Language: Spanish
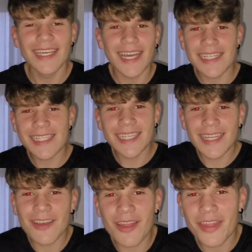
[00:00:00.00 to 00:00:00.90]
has
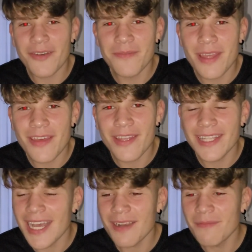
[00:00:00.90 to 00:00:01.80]
intentado hacer un vídeo de
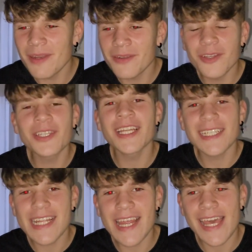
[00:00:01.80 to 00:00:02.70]
tal, pero no tienes
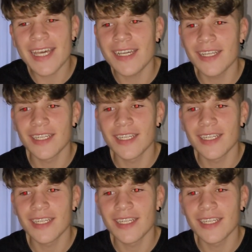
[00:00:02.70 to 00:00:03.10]
ni idea.